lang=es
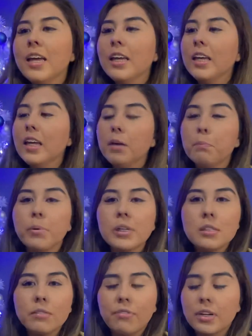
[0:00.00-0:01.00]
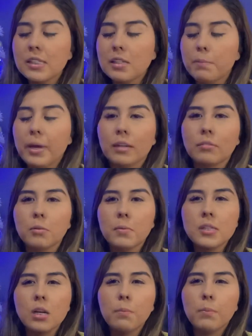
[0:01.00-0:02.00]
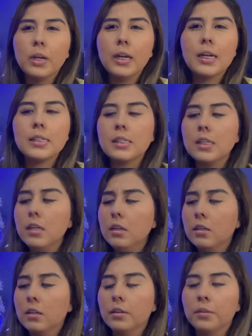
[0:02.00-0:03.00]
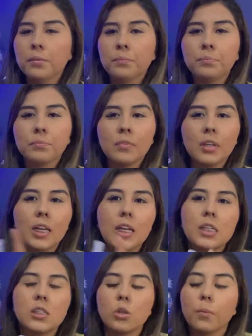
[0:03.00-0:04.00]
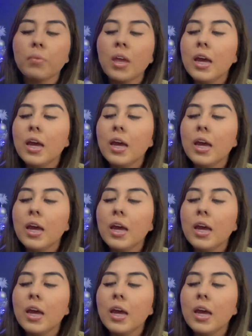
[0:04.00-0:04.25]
Y pues fácil, ver, nomás se lo ponen así y listo.